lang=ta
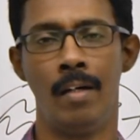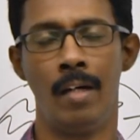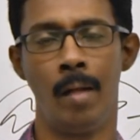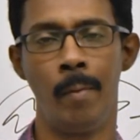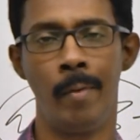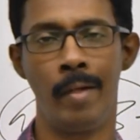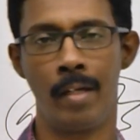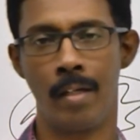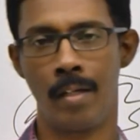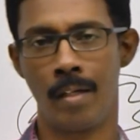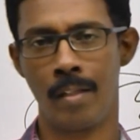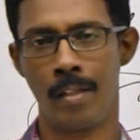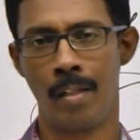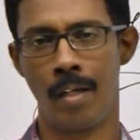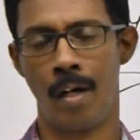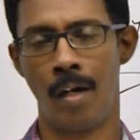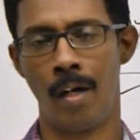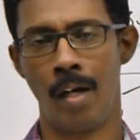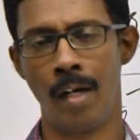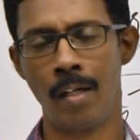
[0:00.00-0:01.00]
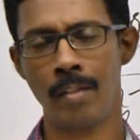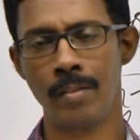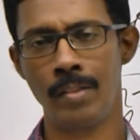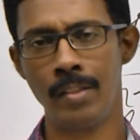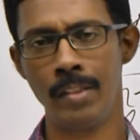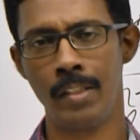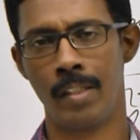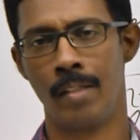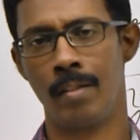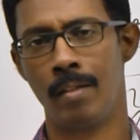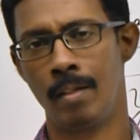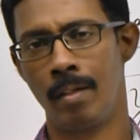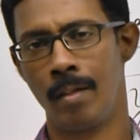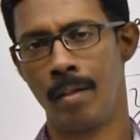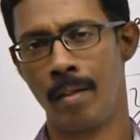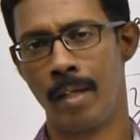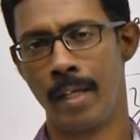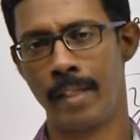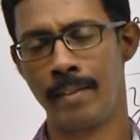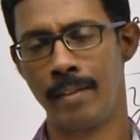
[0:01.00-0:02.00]
ஐ மீன் அந்த ஆக்சிஜன்
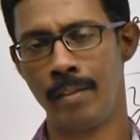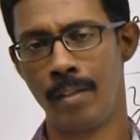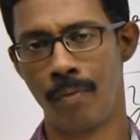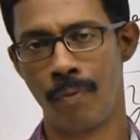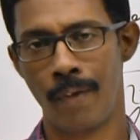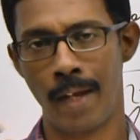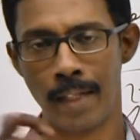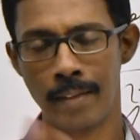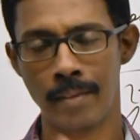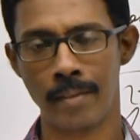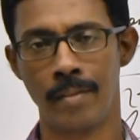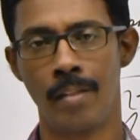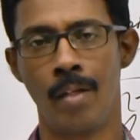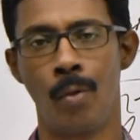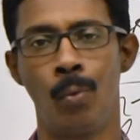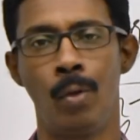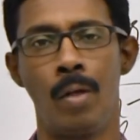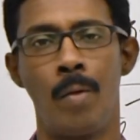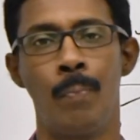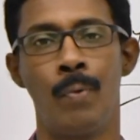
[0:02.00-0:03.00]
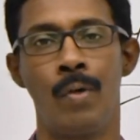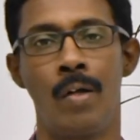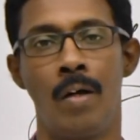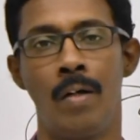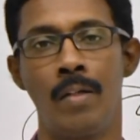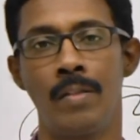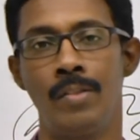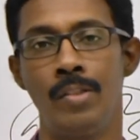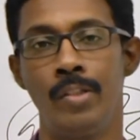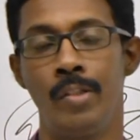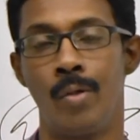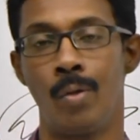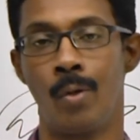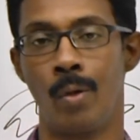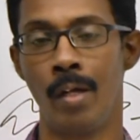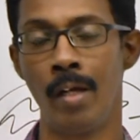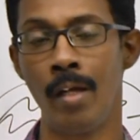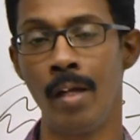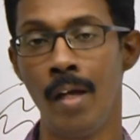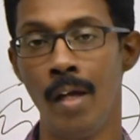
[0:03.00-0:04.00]
எக்ஸ்சேஞ்ச் ஆஃப் கேஸஸில் உள்ளே போன
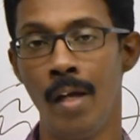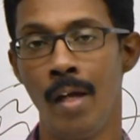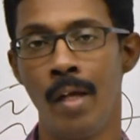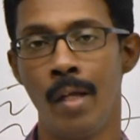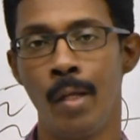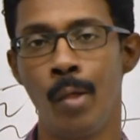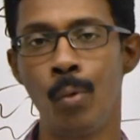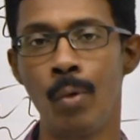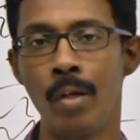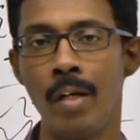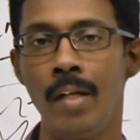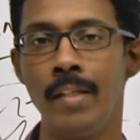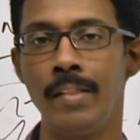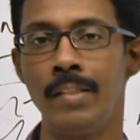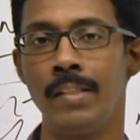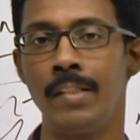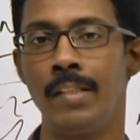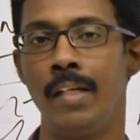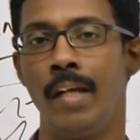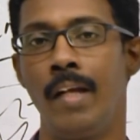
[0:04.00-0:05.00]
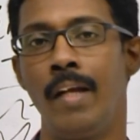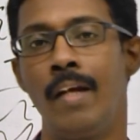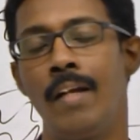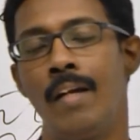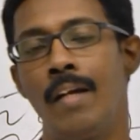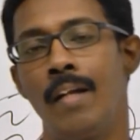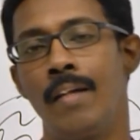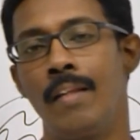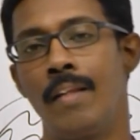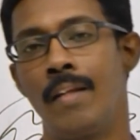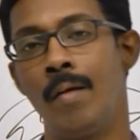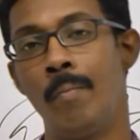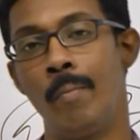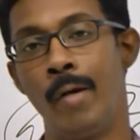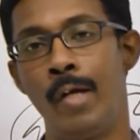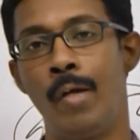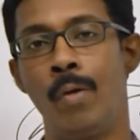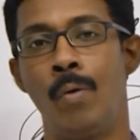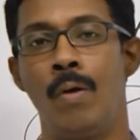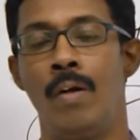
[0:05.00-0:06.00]
ஆக்சிஜனோட யூட்டிலைசேஷன் எங்கே நடக்குதுன்னா
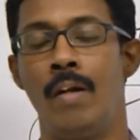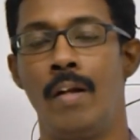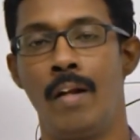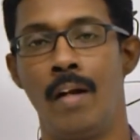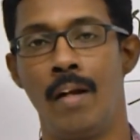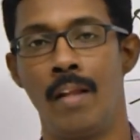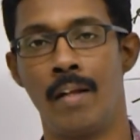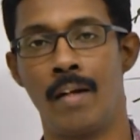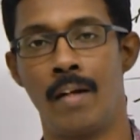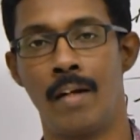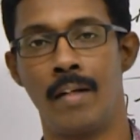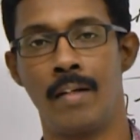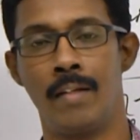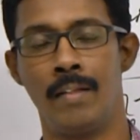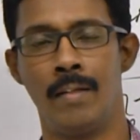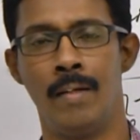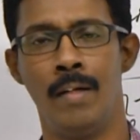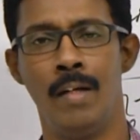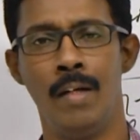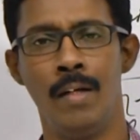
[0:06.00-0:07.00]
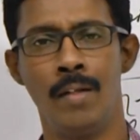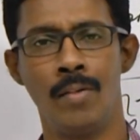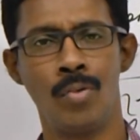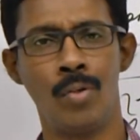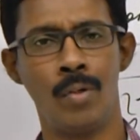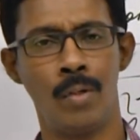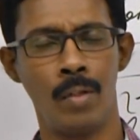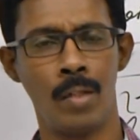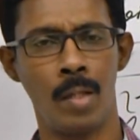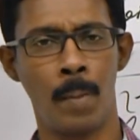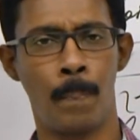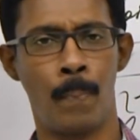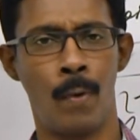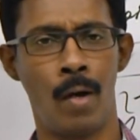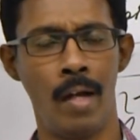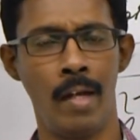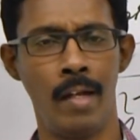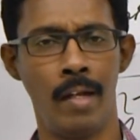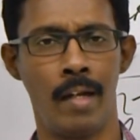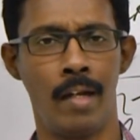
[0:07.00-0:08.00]
மைட்டோகான்ட்ரியாவில் தான் நடக்குது ஸோ த
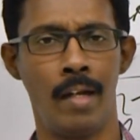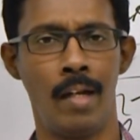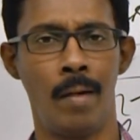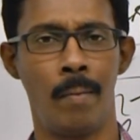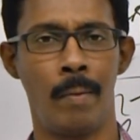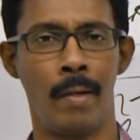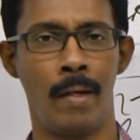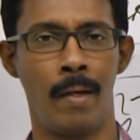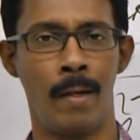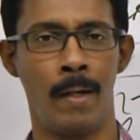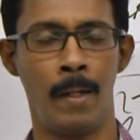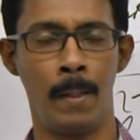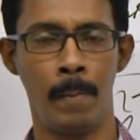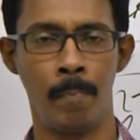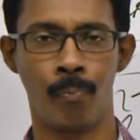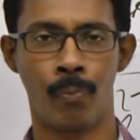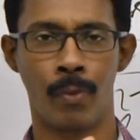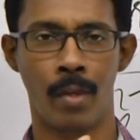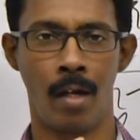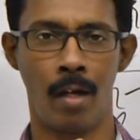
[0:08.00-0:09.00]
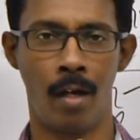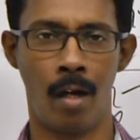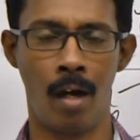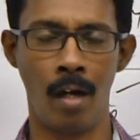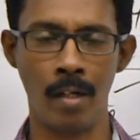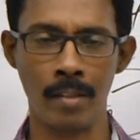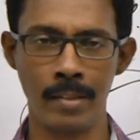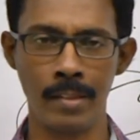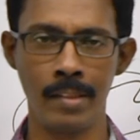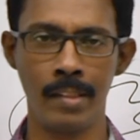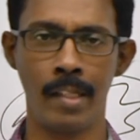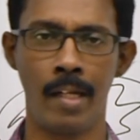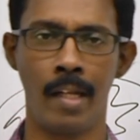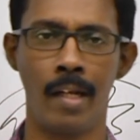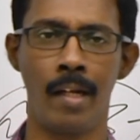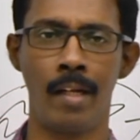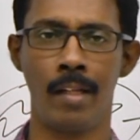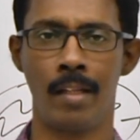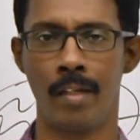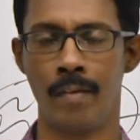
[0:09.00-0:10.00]
பாயிண்ட் என்ன அப்படின்னா ஆக்சிஜன்
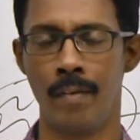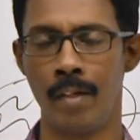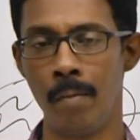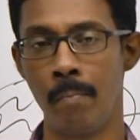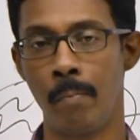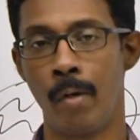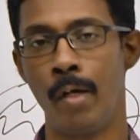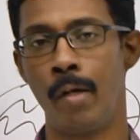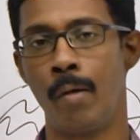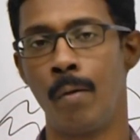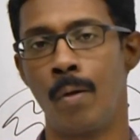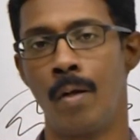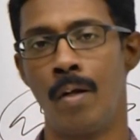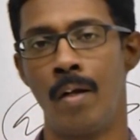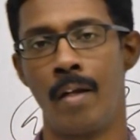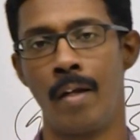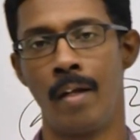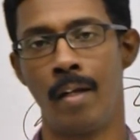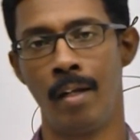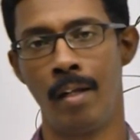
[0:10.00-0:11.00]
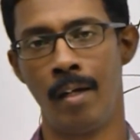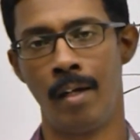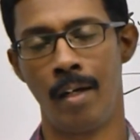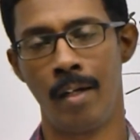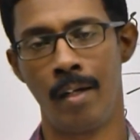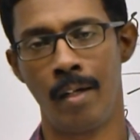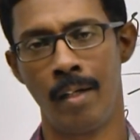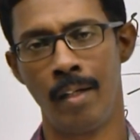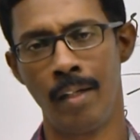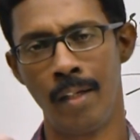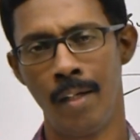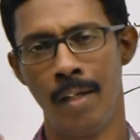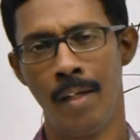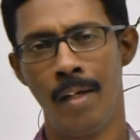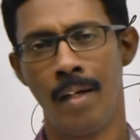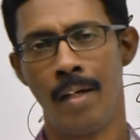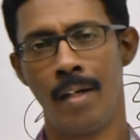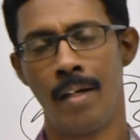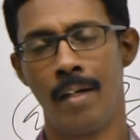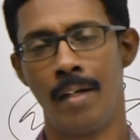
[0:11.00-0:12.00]
எங்கே தேவை மைட்டோகான்ட்ரியாவில் அங்கே
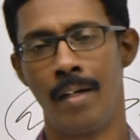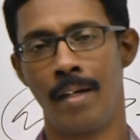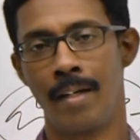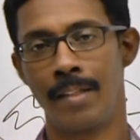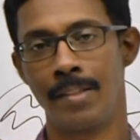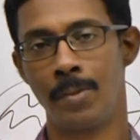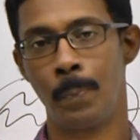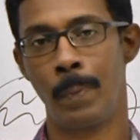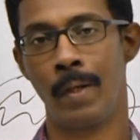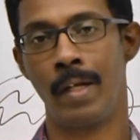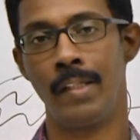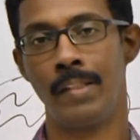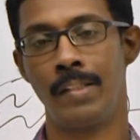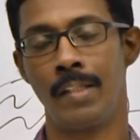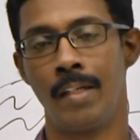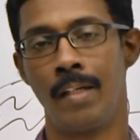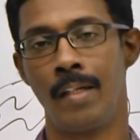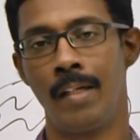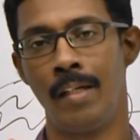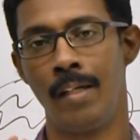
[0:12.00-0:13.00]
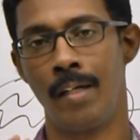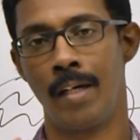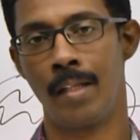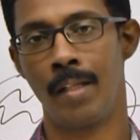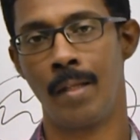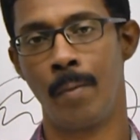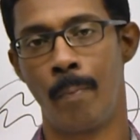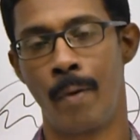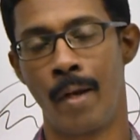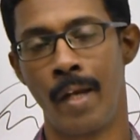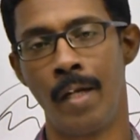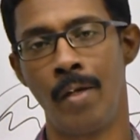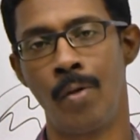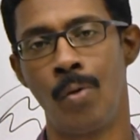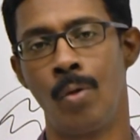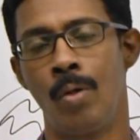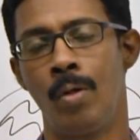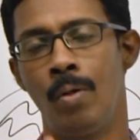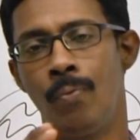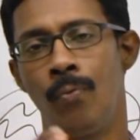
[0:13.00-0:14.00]
ரெஸ்பரேஷனில் அந்த பிரேக்
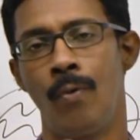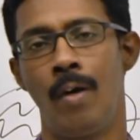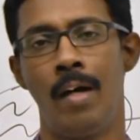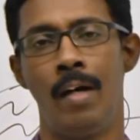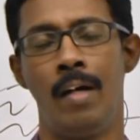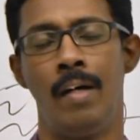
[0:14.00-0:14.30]
டவுன் ஆஃப்